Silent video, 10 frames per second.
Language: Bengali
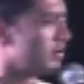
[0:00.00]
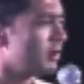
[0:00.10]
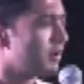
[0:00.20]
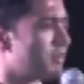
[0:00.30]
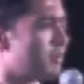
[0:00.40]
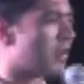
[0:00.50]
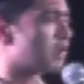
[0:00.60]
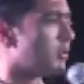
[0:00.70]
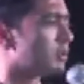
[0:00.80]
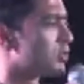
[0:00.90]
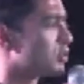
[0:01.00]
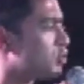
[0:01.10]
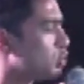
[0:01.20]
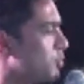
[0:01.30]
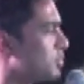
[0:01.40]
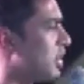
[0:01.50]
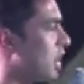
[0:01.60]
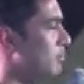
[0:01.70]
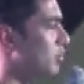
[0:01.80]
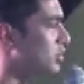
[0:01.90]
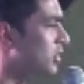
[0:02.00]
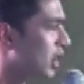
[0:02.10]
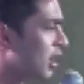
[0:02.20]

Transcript: পাঁচ বছর চুপচাপ বসে থাকব